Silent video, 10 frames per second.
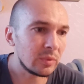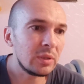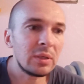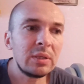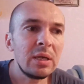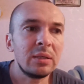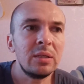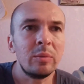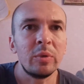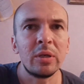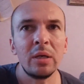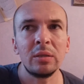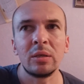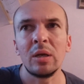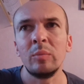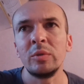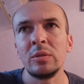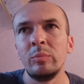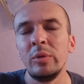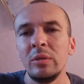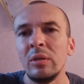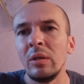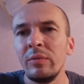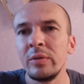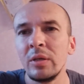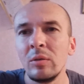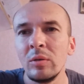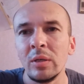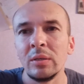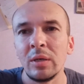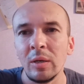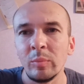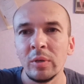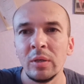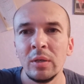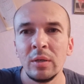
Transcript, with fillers: Иногда, да, мелькает такая мысль, блин, да нафиг она надо, как бы.